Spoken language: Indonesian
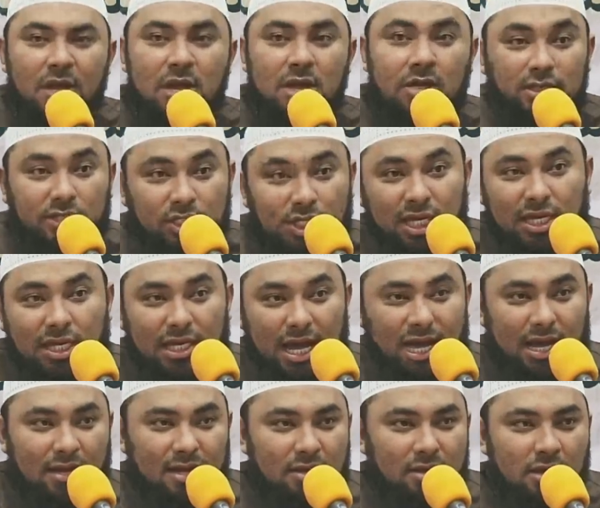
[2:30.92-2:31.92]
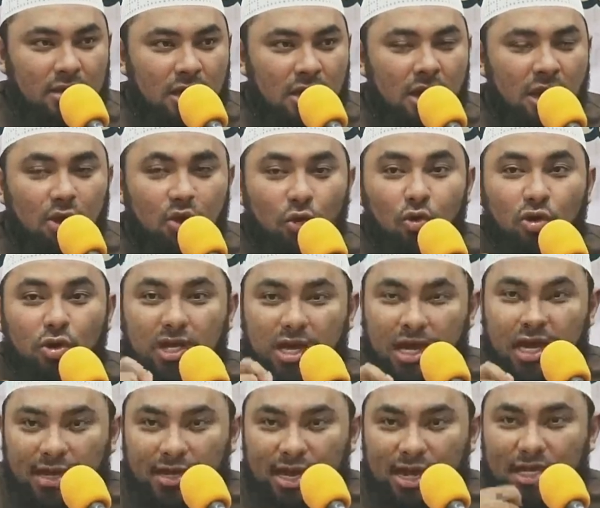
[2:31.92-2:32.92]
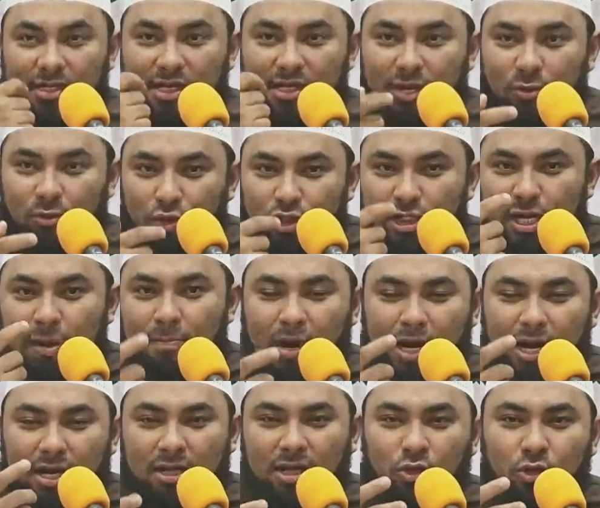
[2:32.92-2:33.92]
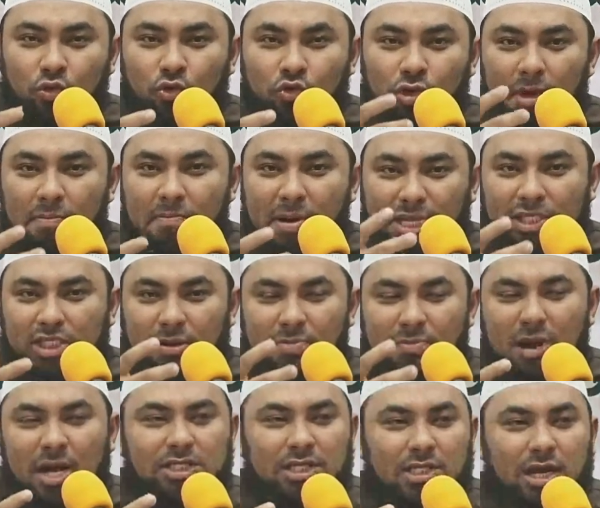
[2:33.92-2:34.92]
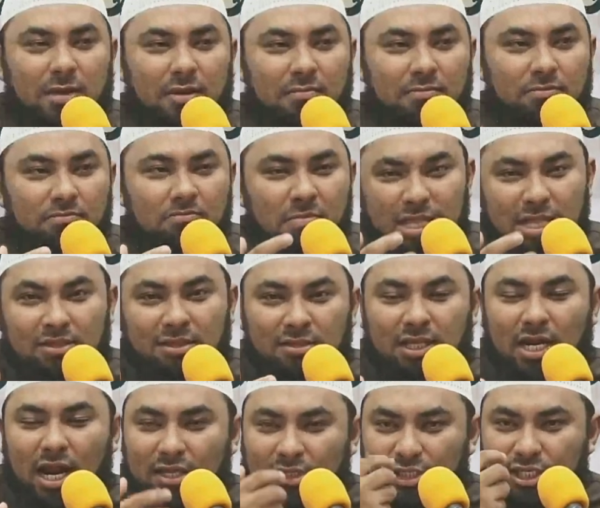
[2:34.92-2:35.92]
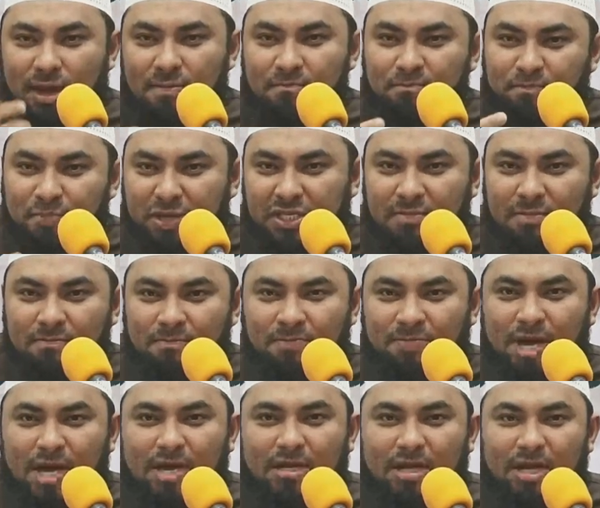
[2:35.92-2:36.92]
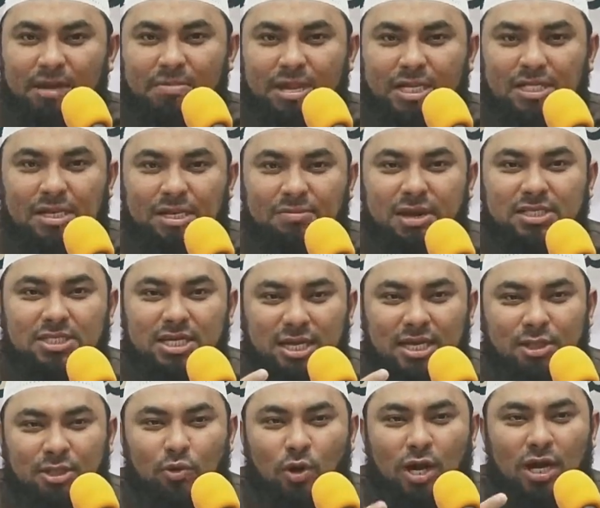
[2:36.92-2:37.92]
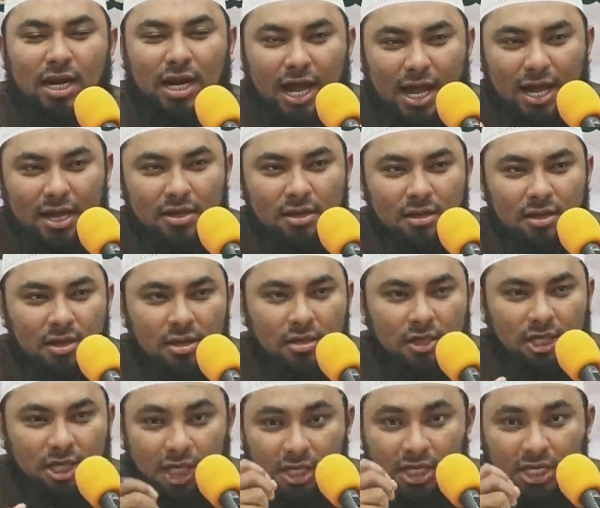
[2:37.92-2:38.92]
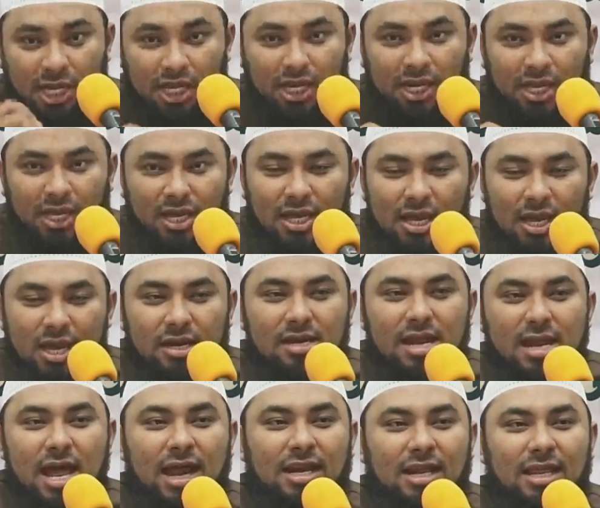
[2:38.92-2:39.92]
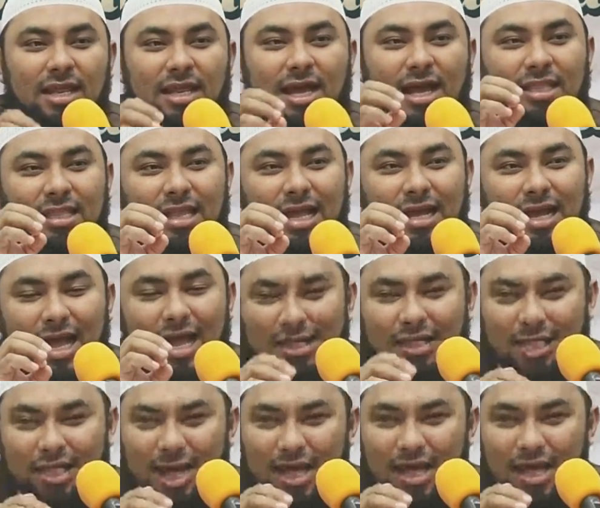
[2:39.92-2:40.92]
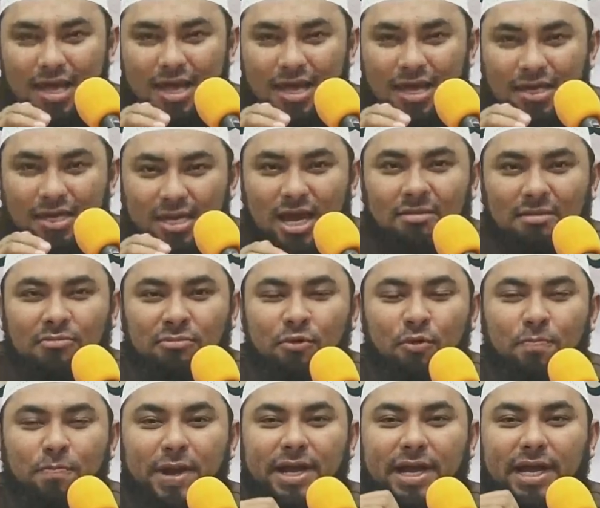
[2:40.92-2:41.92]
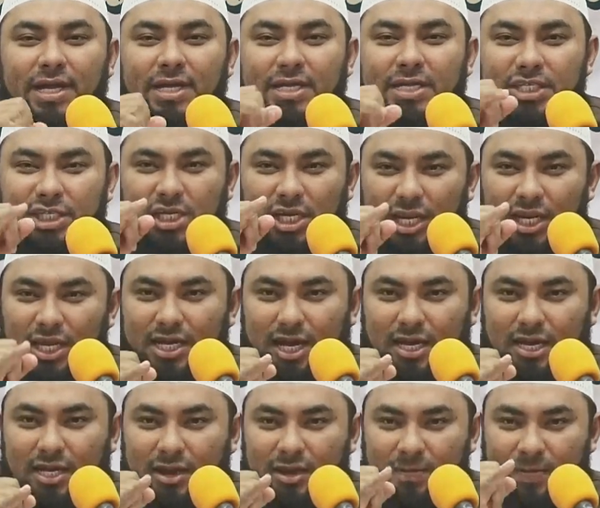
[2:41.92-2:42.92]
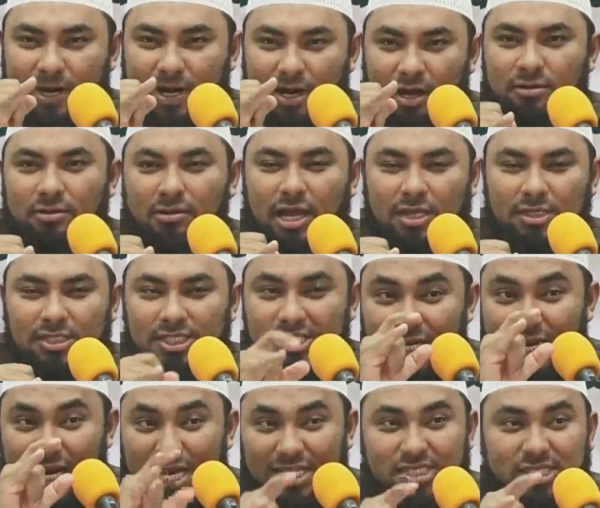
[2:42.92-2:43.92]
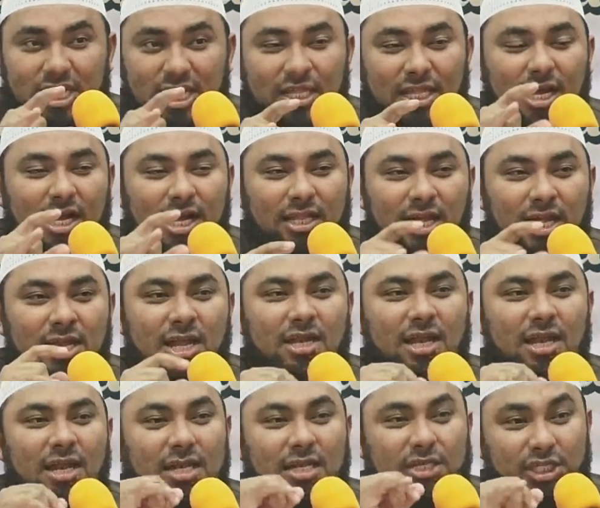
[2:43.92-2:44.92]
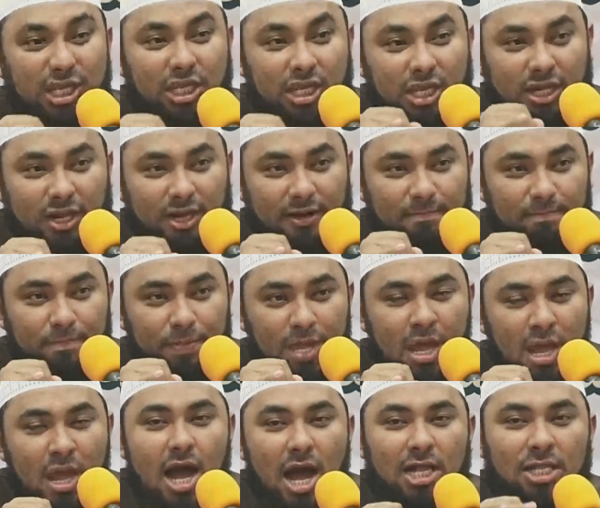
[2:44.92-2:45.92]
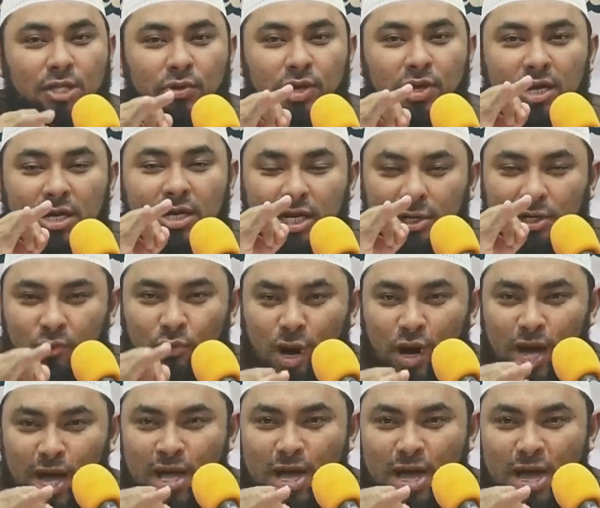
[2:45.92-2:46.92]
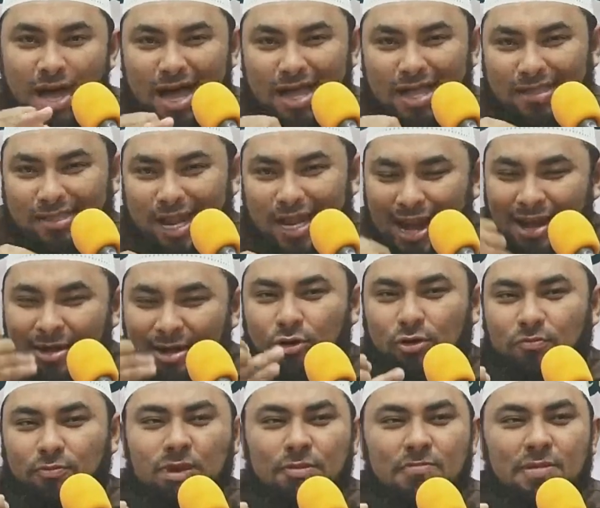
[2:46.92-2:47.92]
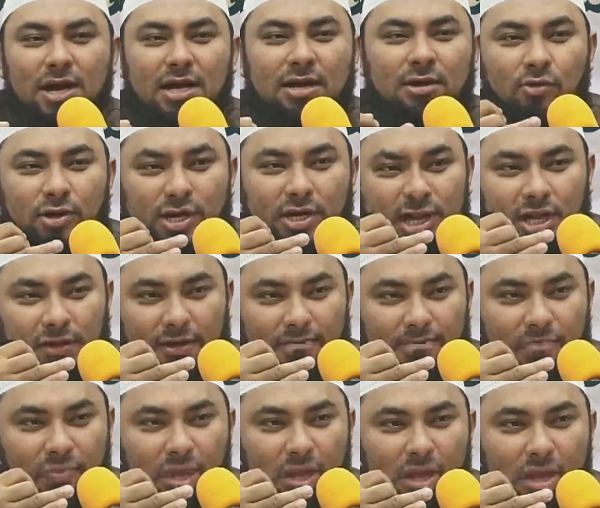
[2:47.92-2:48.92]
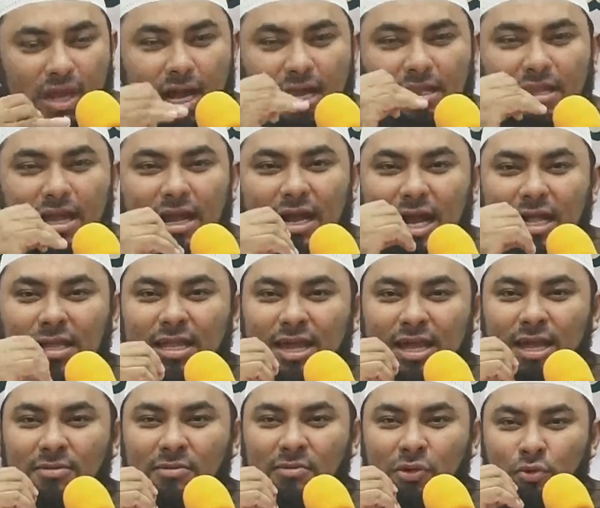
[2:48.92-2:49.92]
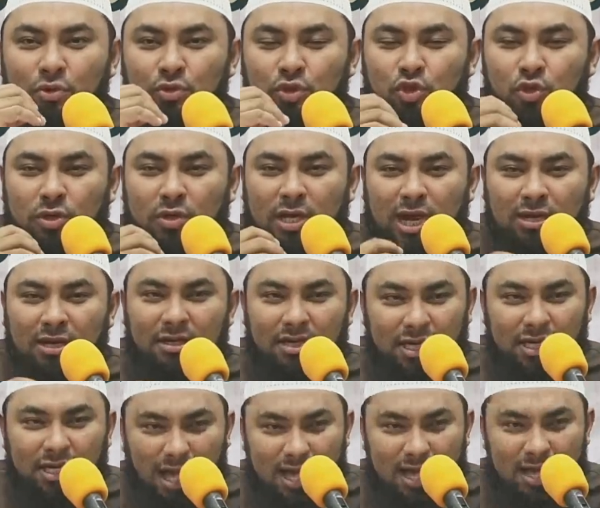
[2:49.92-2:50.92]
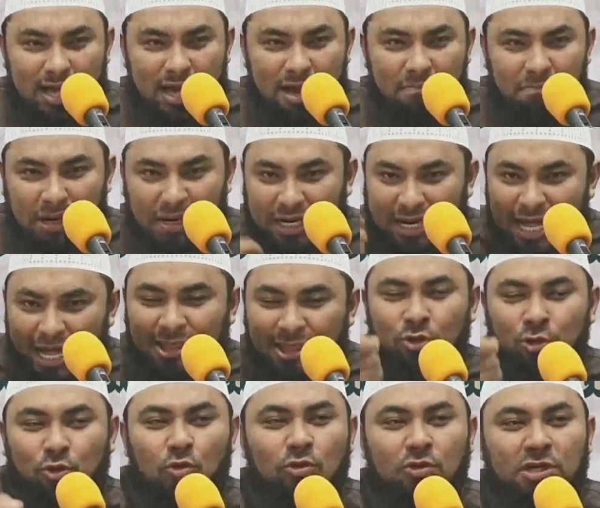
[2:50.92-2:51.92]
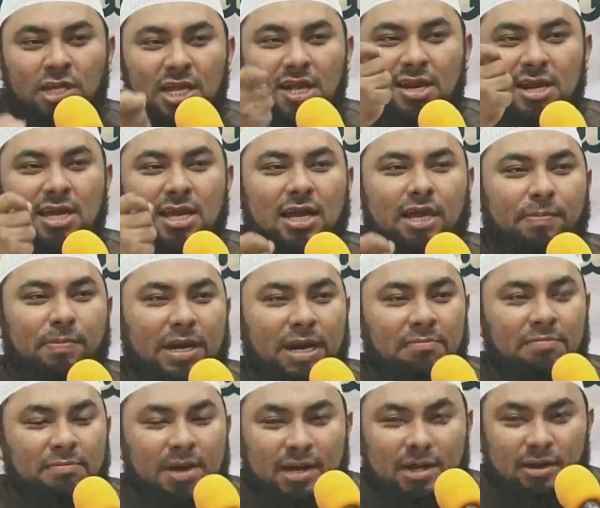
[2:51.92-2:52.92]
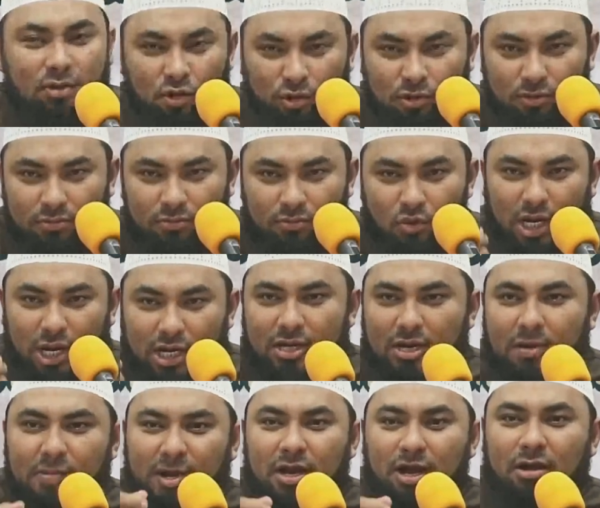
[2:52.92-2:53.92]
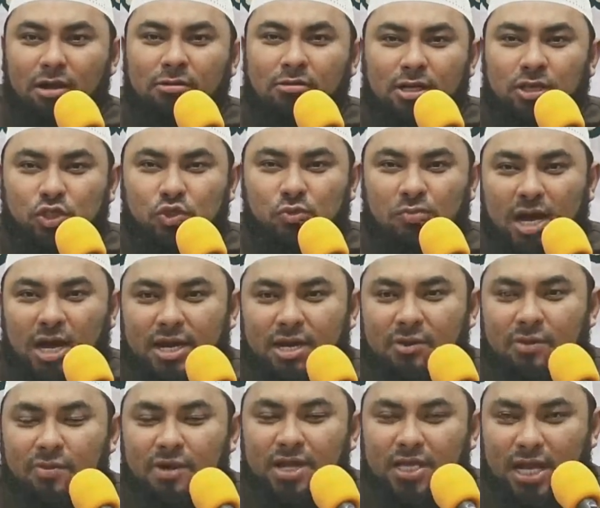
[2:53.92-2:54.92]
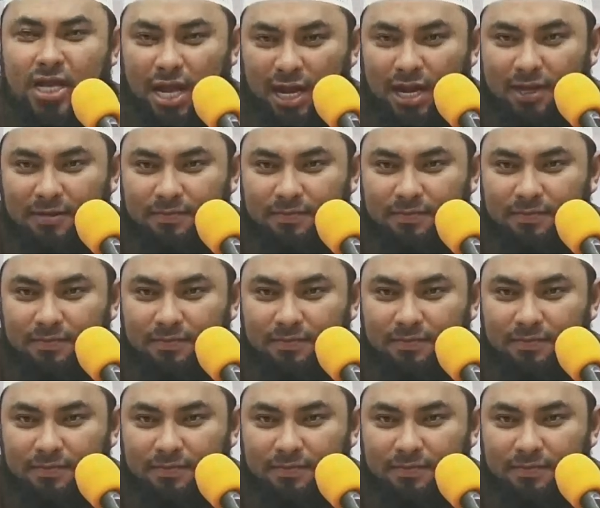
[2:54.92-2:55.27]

jika Rukyah yang dia ucapkan itu dia baca-baca mantra jampi-jampi yang dia baca-baca itu adalah terdiri dari kata-kata yang merupakan kesyirikan kepada Allah jelas kata-katanya adalah kesyirikan atau yang kedua at-ta'alluq bil makhlukin kata-kata yang menunjukkan dia bergantung diri kepada makhluk bukan kepada Allah subhanahu wa ta'ala